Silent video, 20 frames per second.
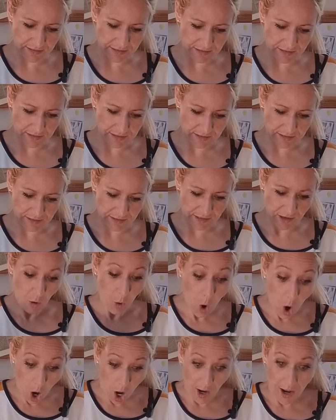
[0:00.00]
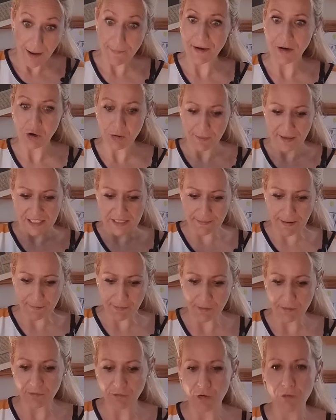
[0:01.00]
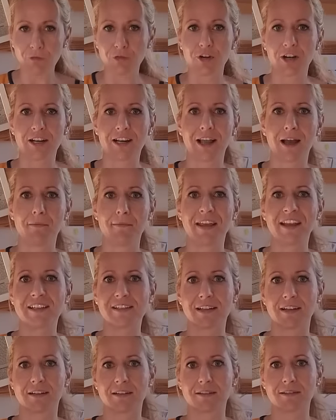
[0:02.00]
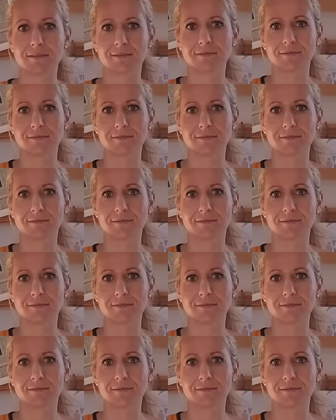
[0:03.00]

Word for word: Ja, stimmt. Das hätte ich eigentlich Boah, Aber guck mal, 500 Gramm extra. Okay,